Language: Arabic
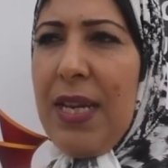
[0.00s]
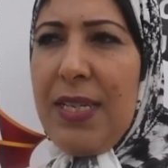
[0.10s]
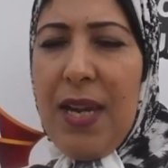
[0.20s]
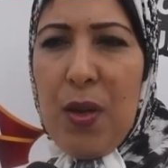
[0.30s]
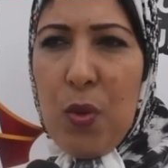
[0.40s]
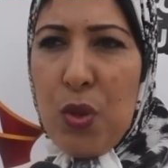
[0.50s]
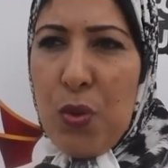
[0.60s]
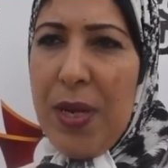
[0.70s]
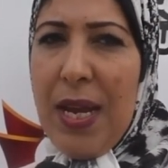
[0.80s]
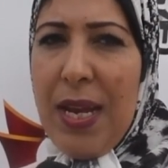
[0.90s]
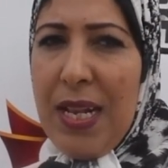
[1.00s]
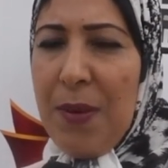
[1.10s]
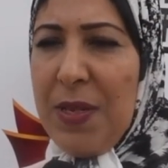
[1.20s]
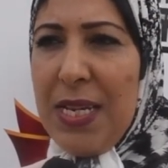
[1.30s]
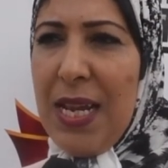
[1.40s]
يتحركوا شويه
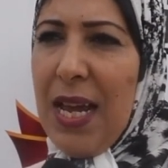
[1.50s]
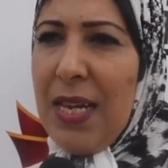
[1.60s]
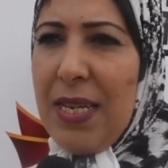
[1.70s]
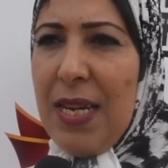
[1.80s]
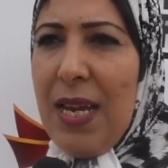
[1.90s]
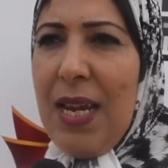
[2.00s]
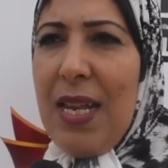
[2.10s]
لهذه المدينه هذه